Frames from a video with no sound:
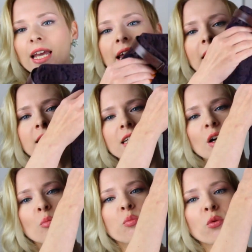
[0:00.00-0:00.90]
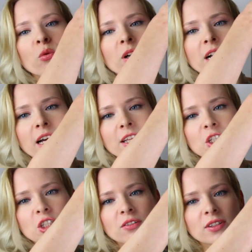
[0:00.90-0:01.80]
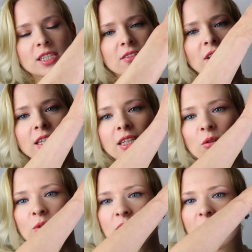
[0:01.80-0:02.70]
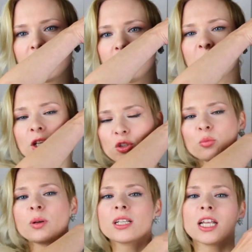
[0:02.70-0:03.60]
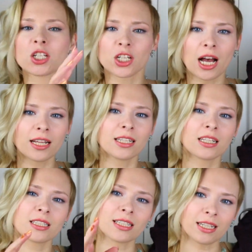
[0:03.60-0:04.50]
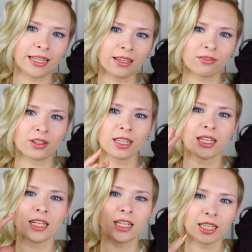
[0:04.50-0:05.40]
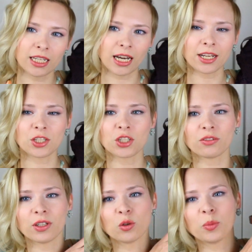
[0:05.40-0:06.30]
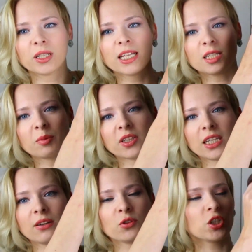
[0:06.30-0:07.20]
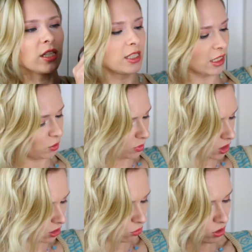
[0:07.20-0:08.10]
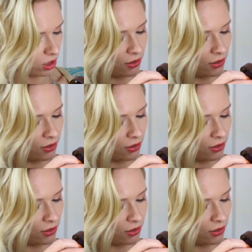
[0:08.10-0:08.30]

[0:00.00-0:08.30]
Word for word: это буро-коричневый цвет, такой цвет между баклажана, сливы и коричневый. И купила я себе такие вот штанцы, они у меня сейчас уже с